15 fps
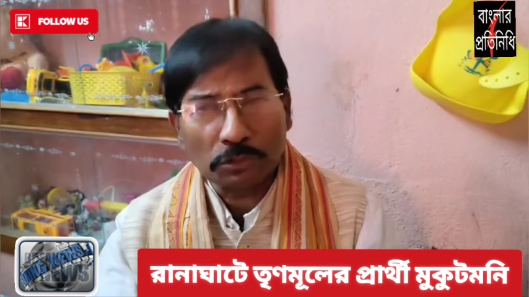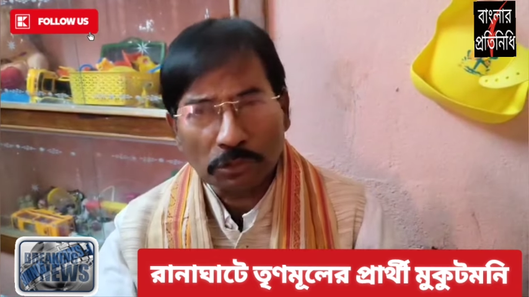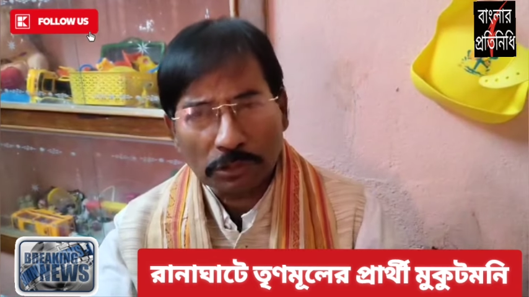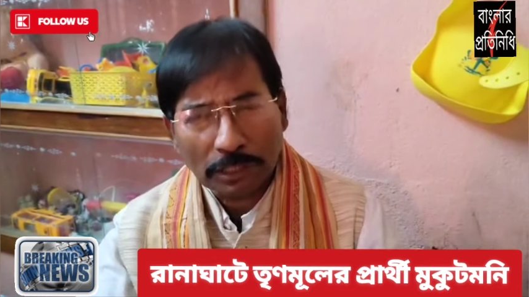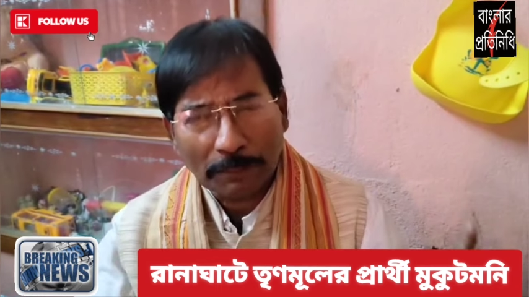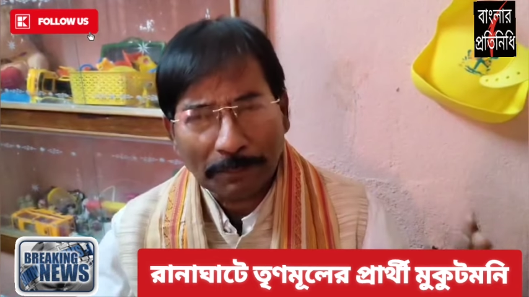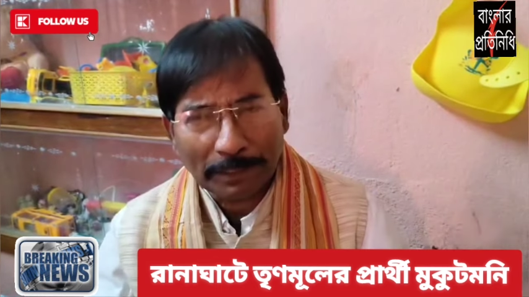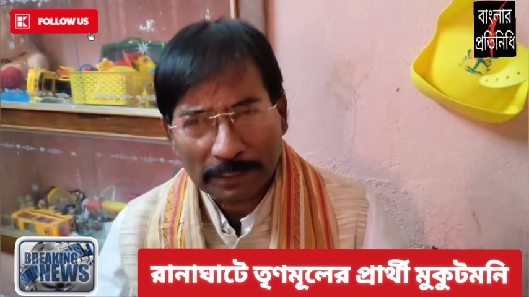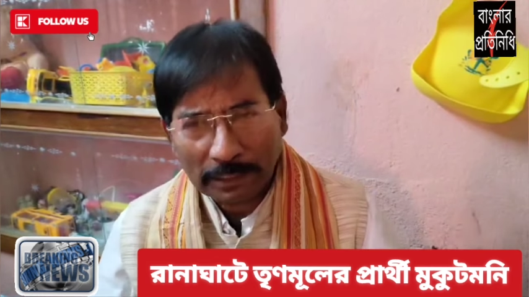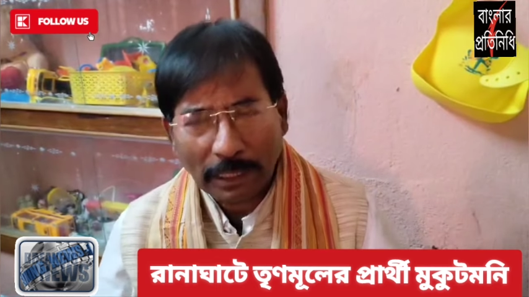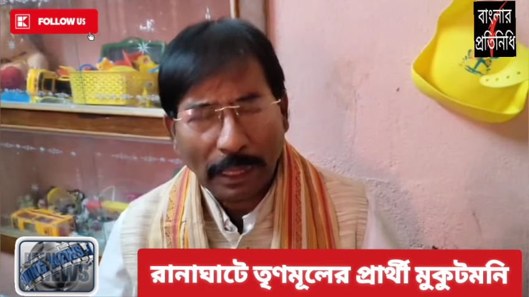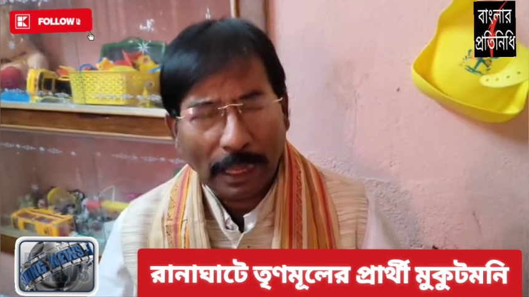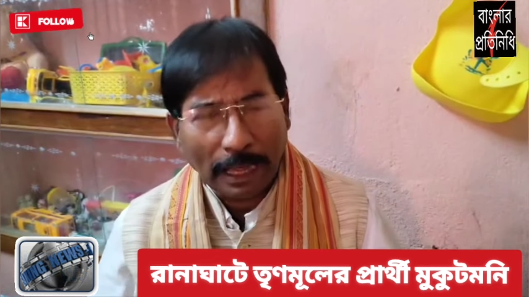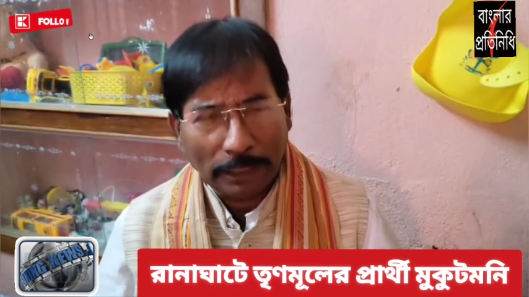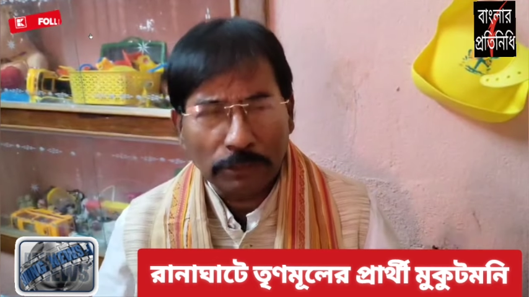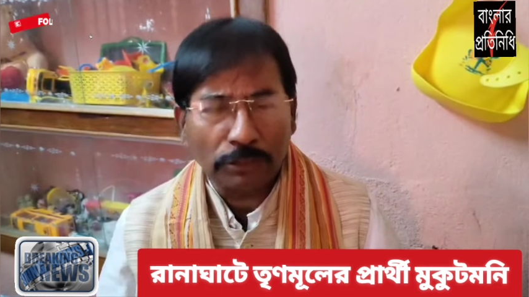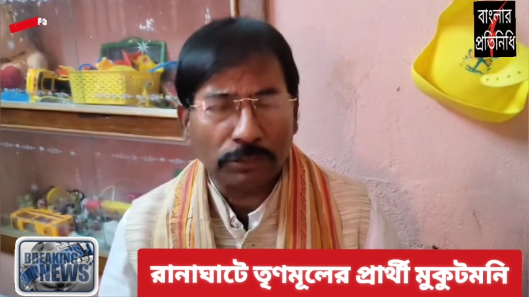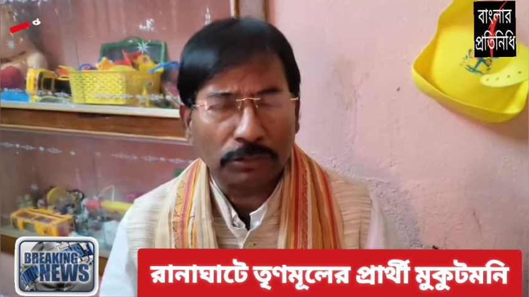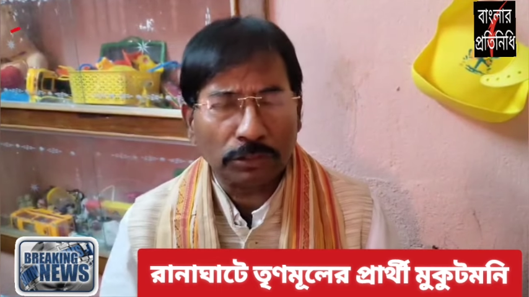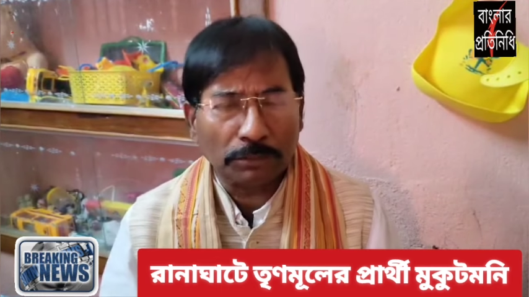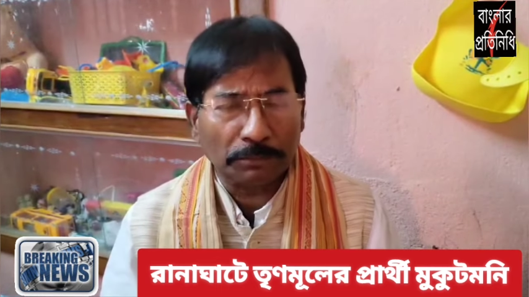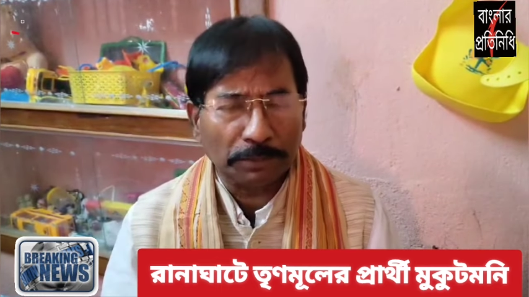জনতা পার্টি
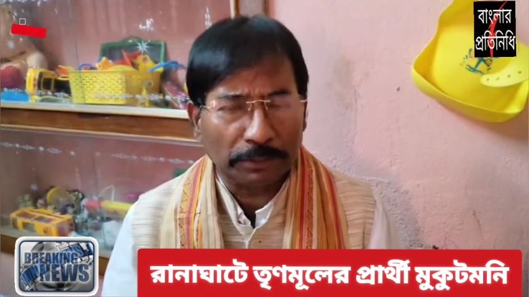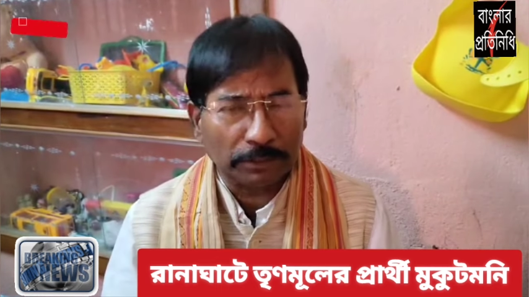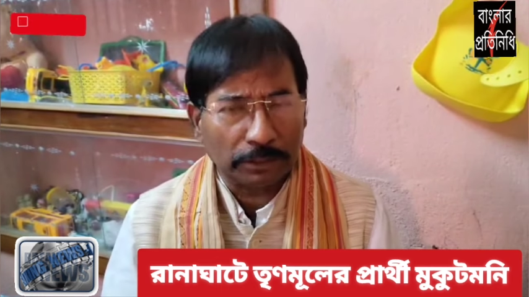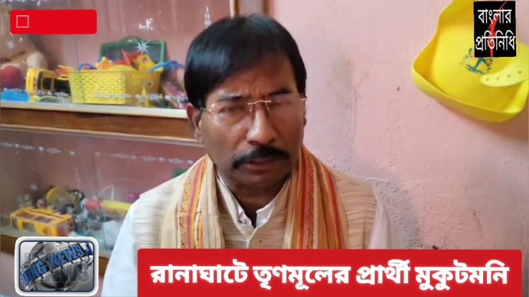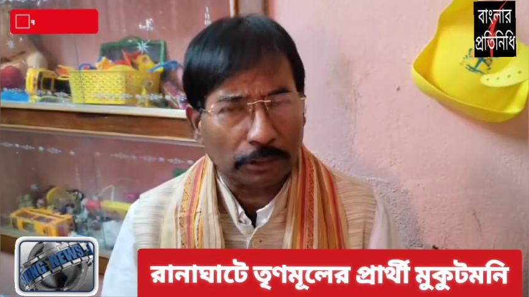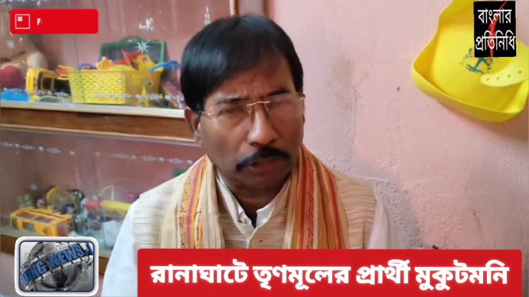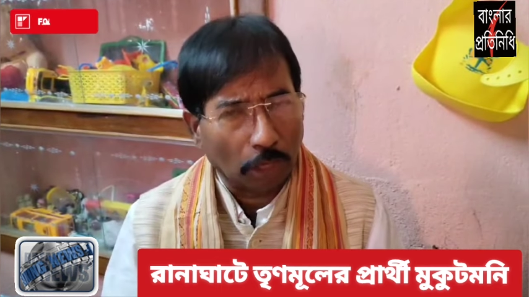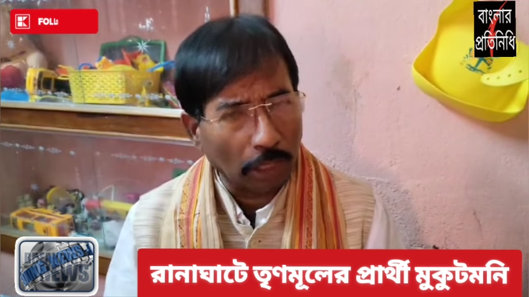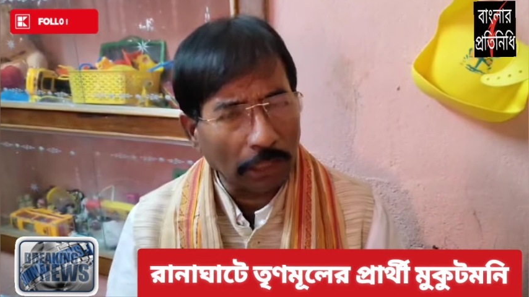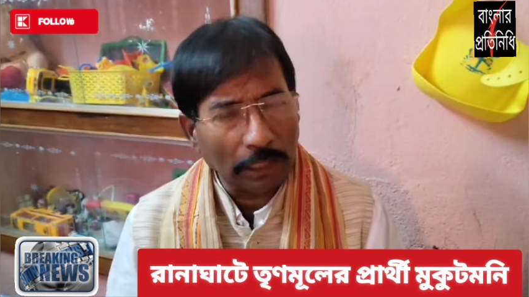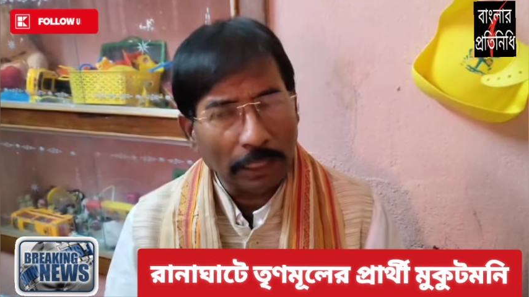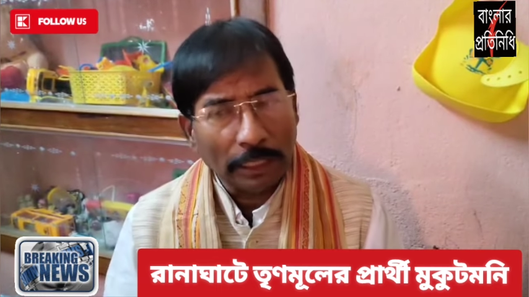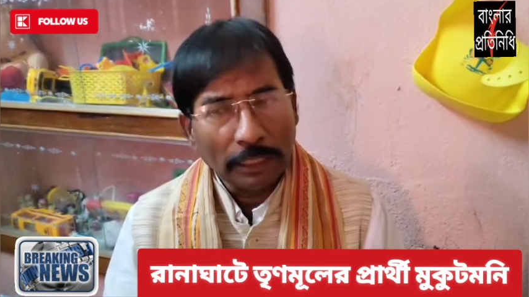আদর্শ ভিত্তিক দল